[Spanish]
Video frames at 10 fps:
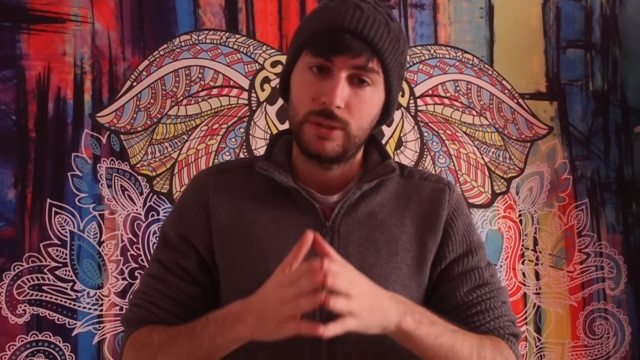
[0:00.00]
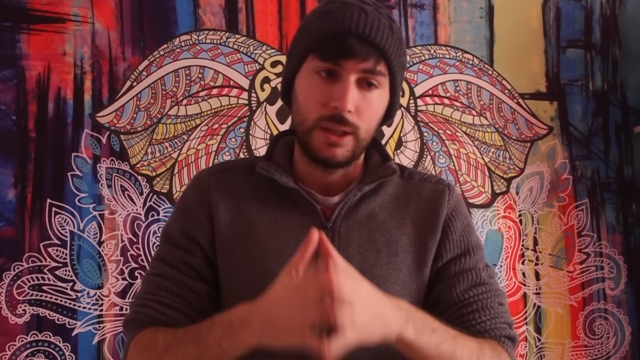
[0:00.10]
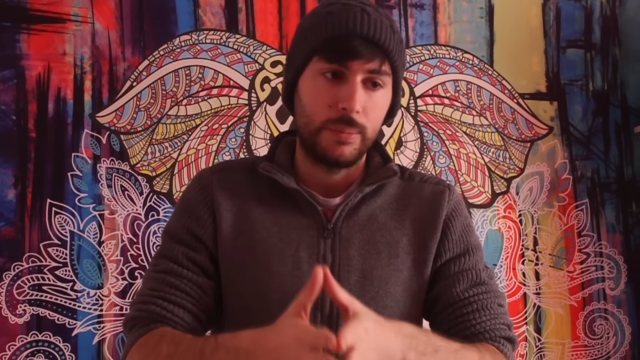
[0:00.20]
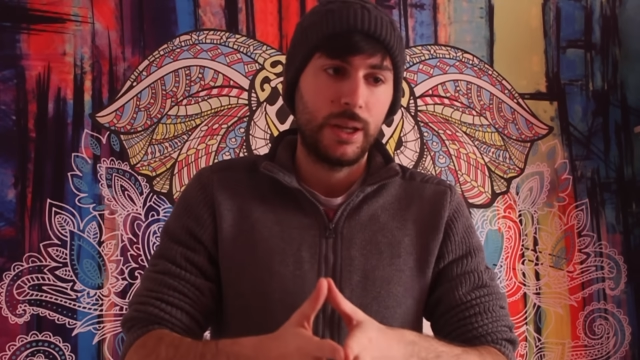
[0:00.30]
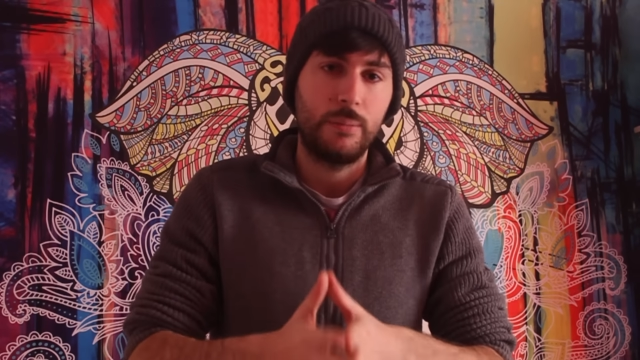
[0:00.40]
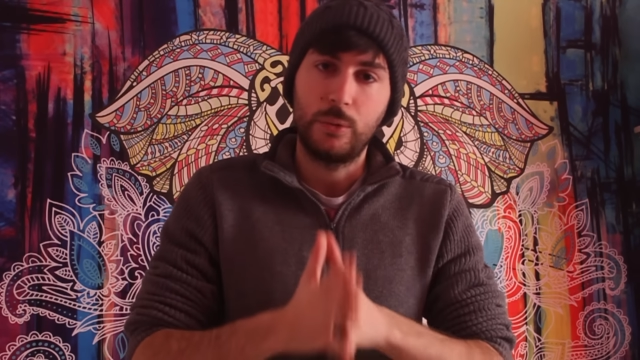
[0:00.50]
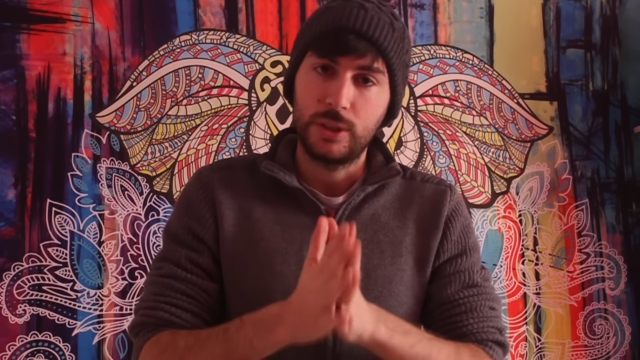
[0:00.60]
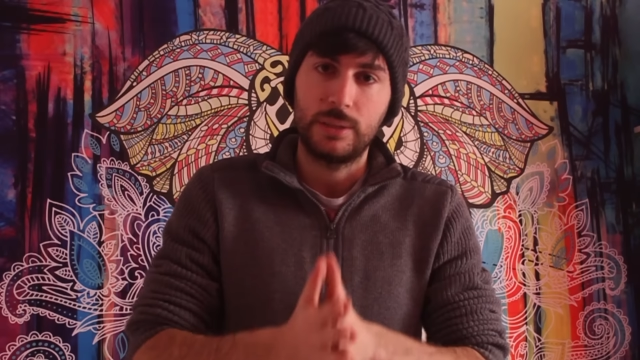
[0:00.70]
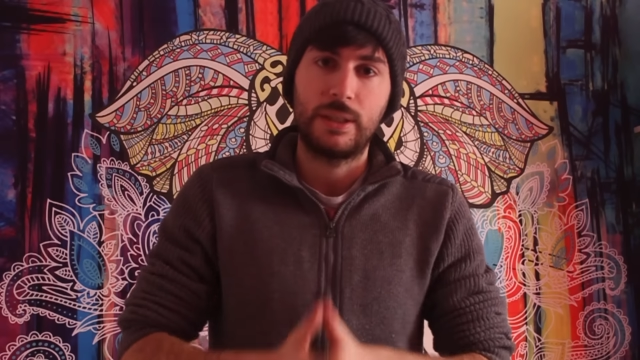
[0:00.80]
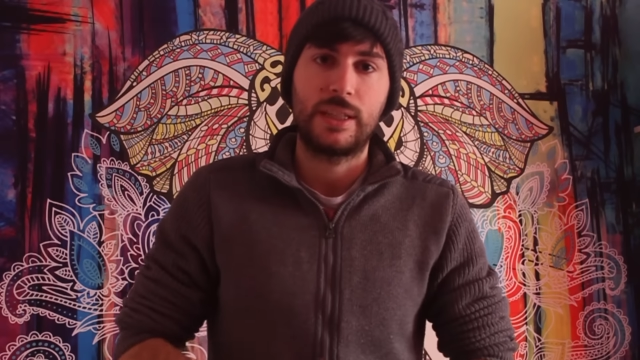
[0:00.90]
siempre
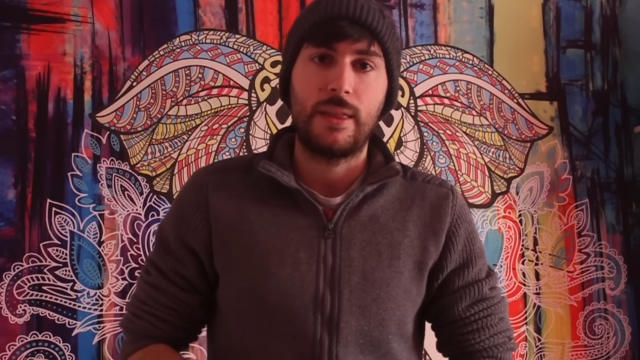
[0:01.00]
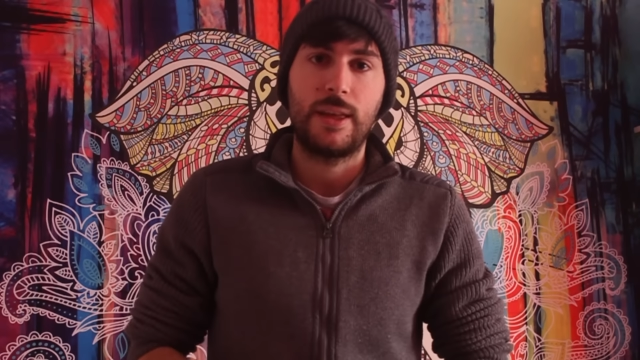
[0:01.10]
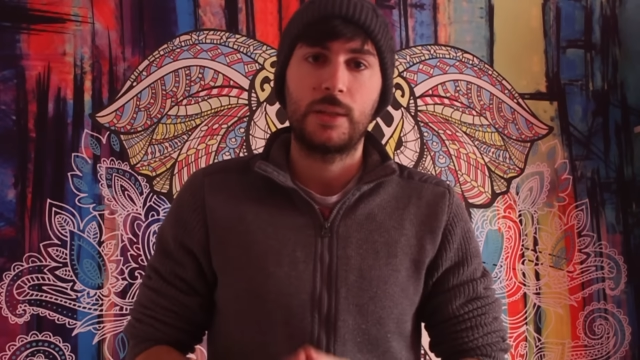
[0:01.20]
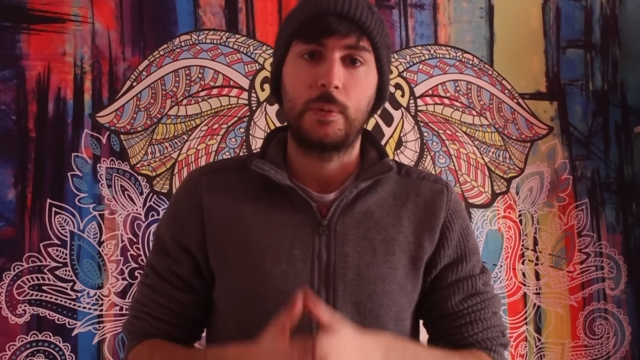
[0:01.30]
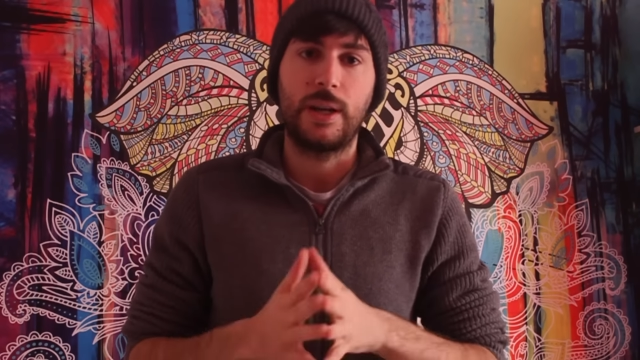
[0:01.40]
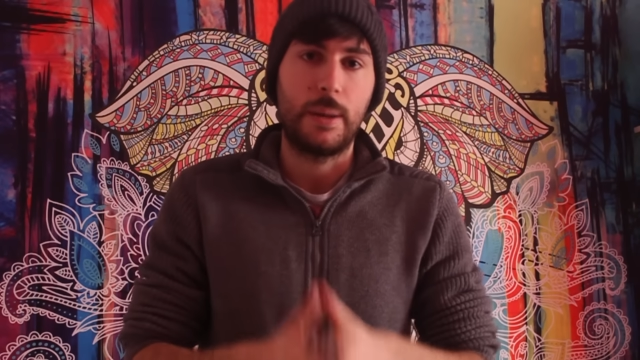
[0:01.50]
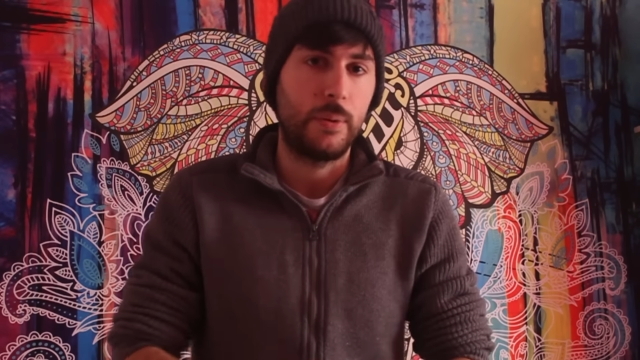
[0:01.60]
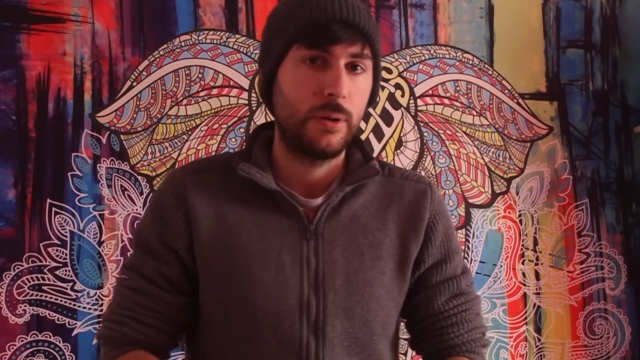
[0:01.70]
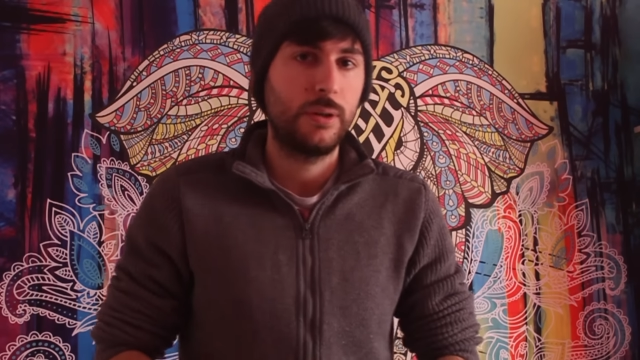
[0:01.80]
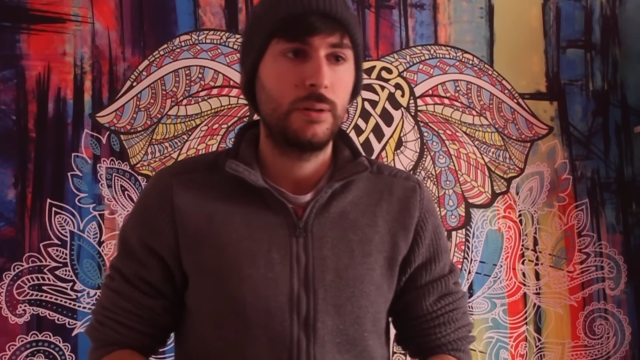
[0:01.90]
muchísimas gracias por el
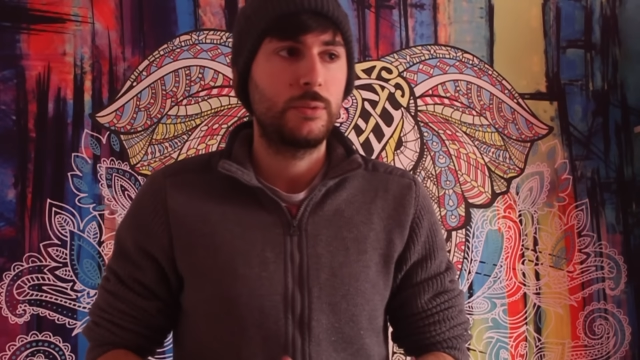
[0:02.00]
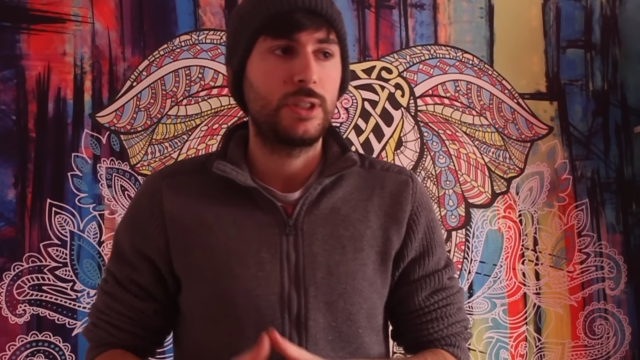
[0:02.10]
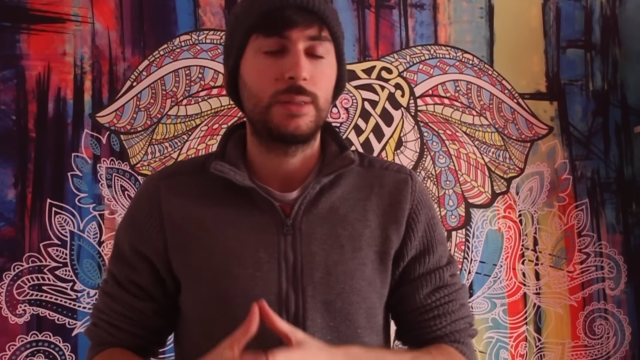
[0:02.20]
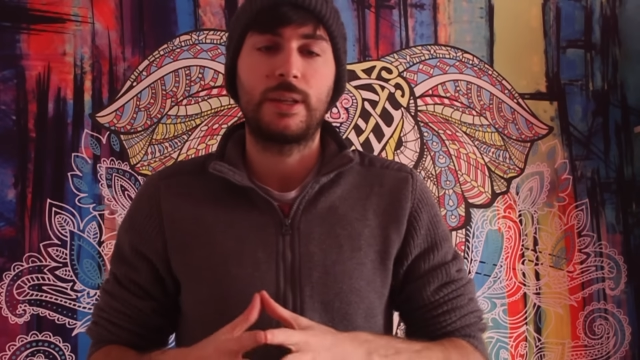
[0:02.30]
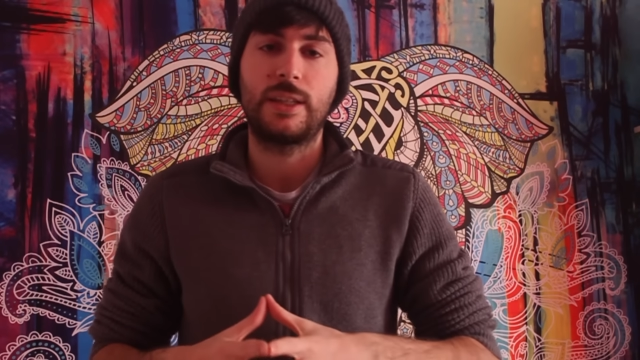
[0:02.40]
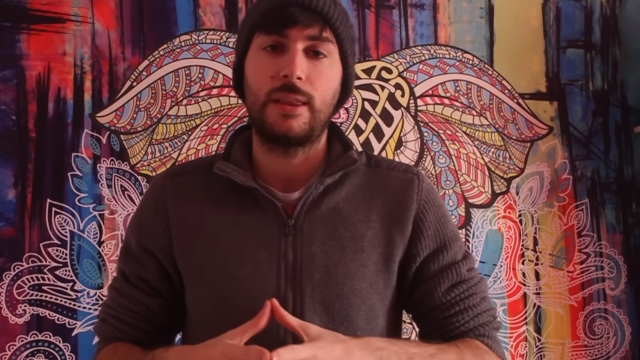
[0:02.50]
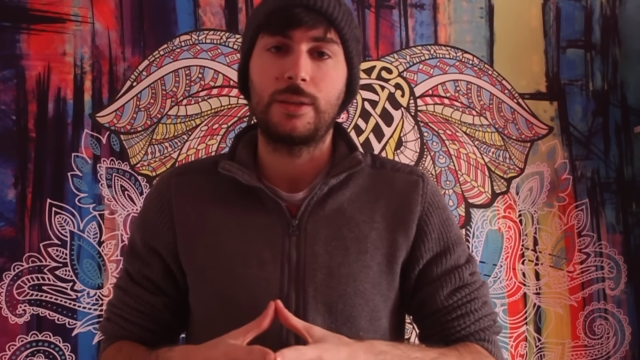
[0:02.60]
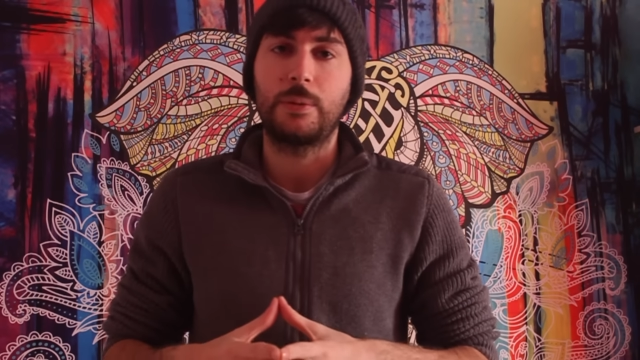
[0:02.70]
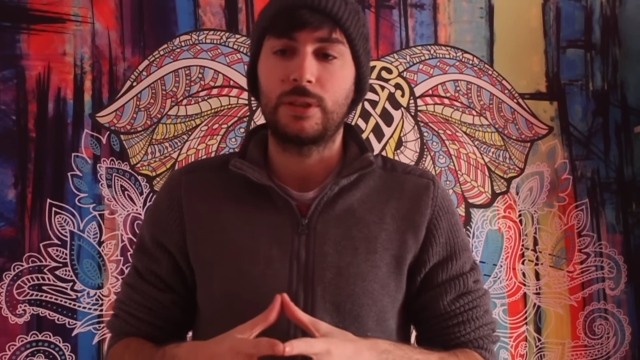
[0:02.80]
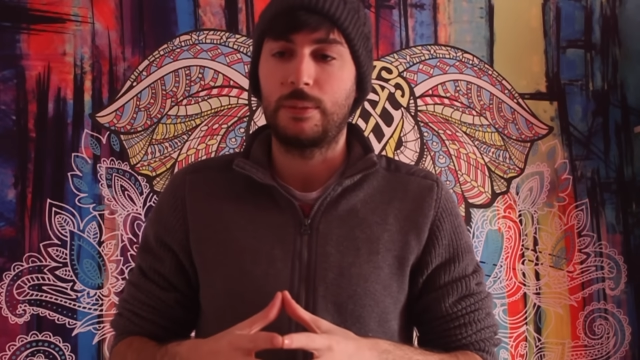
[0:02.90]
apoyo, muchísimas gracias por,